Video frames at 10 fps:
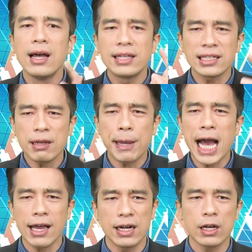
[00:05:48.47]
那这边
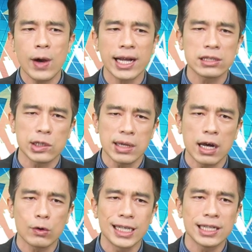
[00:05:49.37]
还有另外一个重
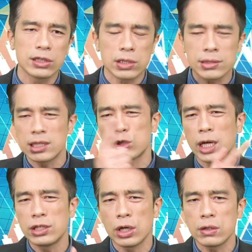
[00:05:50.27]
要关键，就是
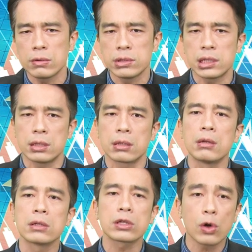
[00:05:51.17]
全球股市
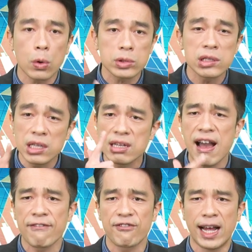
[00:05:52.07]
都是一
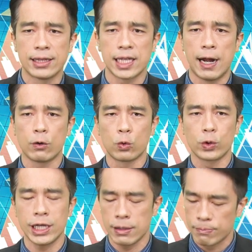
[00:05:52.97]
样反弹无
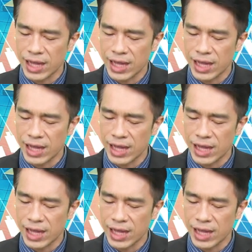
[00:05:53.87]
力。